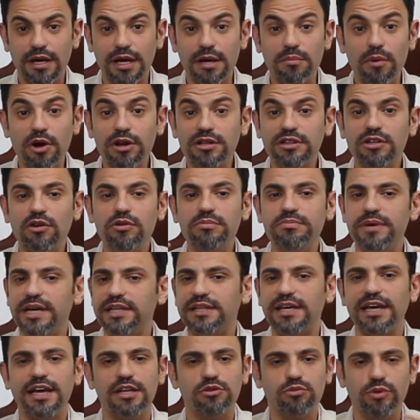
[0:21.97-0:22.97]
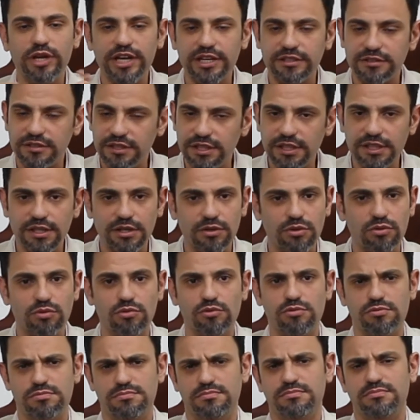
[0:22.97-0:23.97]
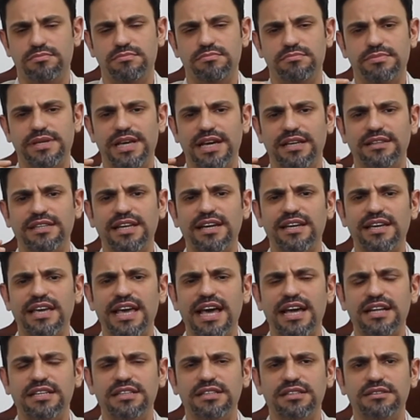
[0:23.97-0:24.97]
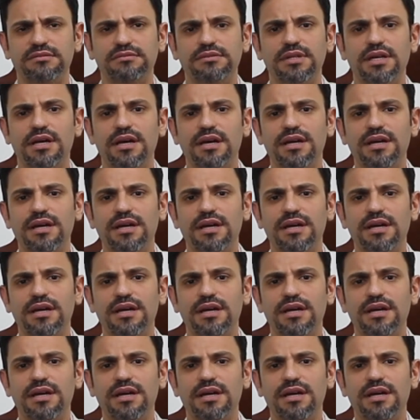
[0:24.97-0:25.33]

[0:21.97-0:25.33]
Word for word: المرض دوت بيحتاج ادويه كتير ويحتاج يعني